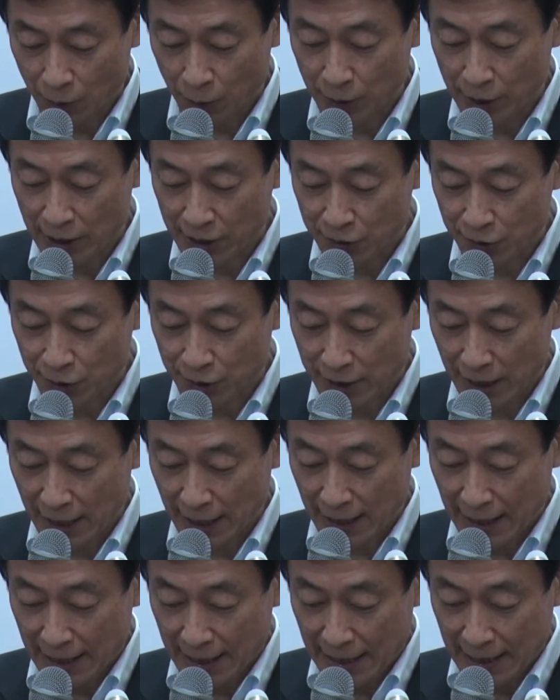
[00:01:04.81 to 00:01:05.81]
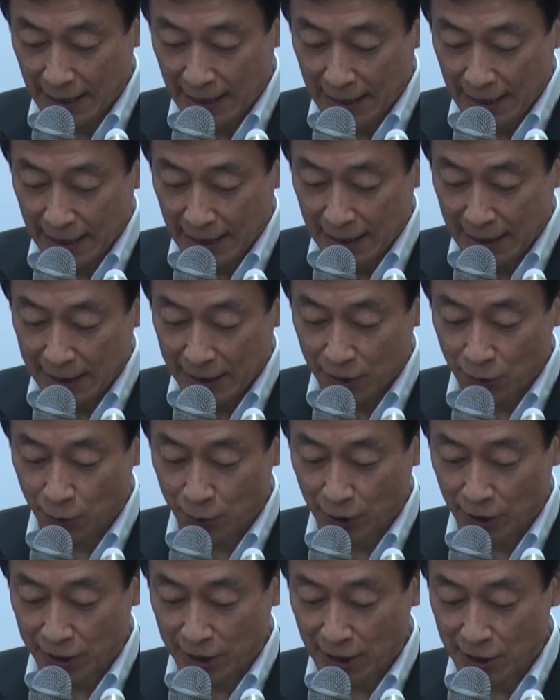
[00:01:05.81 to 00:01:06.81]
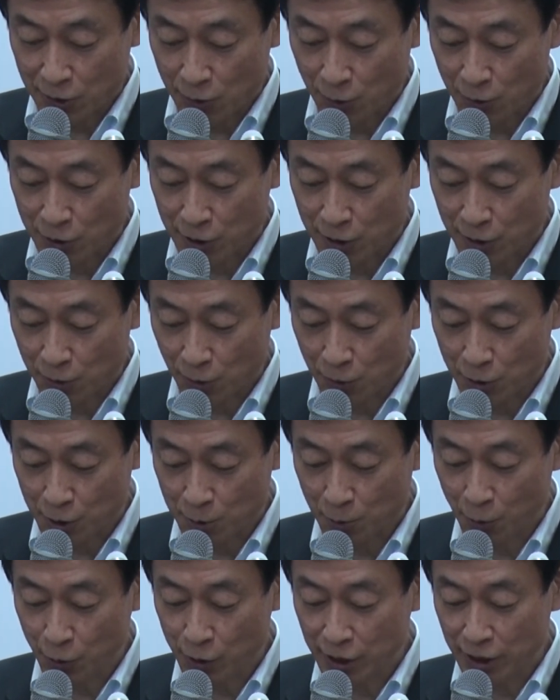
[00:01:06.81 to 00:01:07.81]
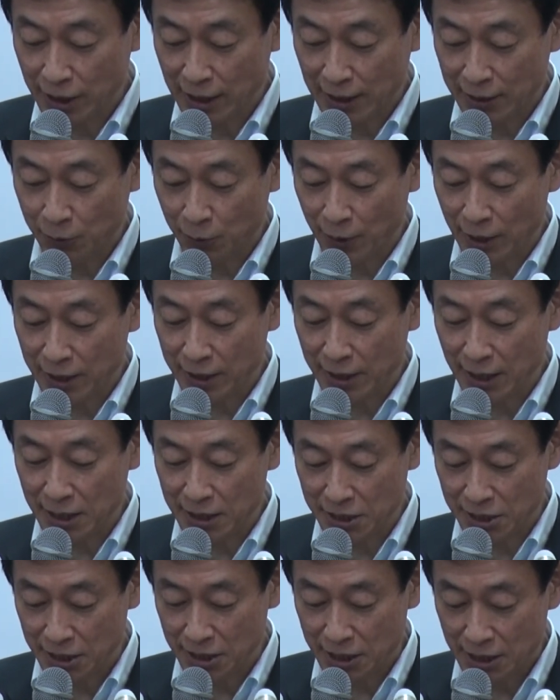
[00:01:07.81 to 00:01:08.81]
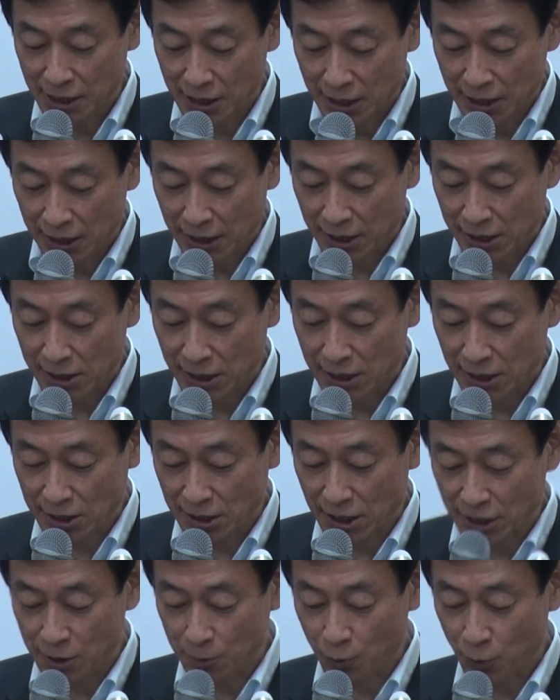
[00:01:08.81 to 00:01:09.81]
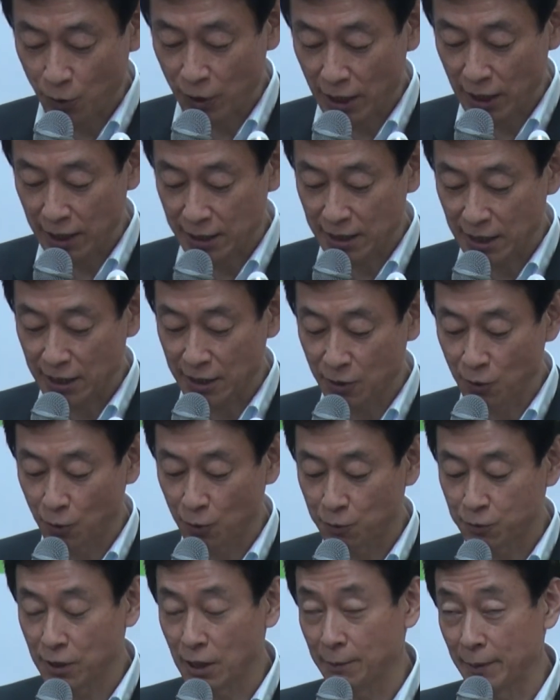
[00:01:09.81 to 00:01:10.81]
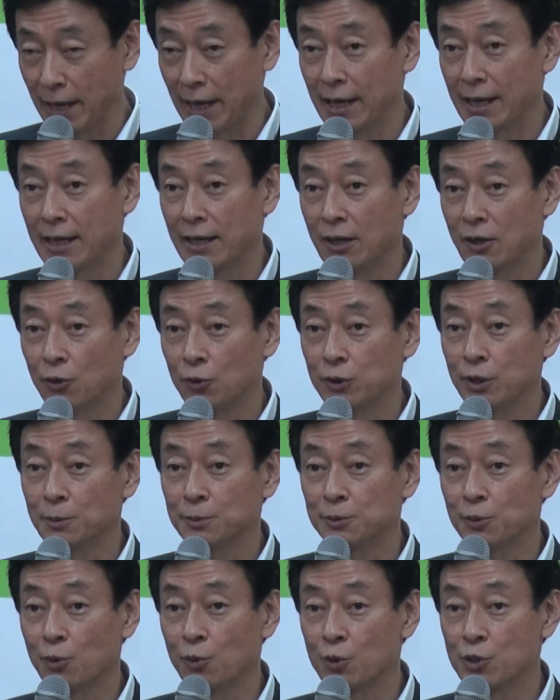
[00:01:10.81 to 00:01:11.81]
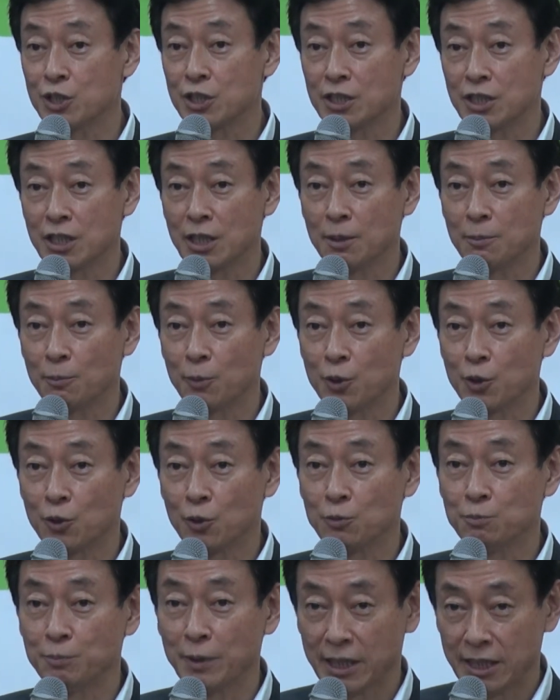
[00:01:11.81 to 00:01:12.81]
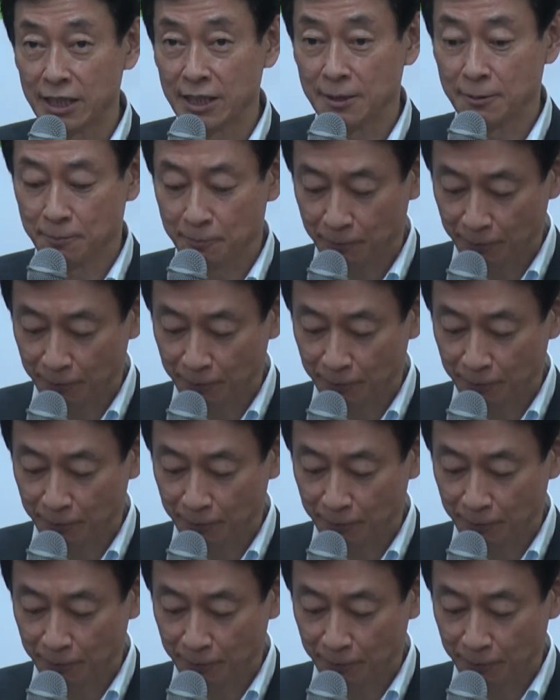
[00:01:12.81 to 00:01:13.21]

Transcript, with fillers: これらについて、基本的対処方針等諮問委員会と連携し、経済財政諮問会議で議論を深め、骨太方針に盛り込むべき。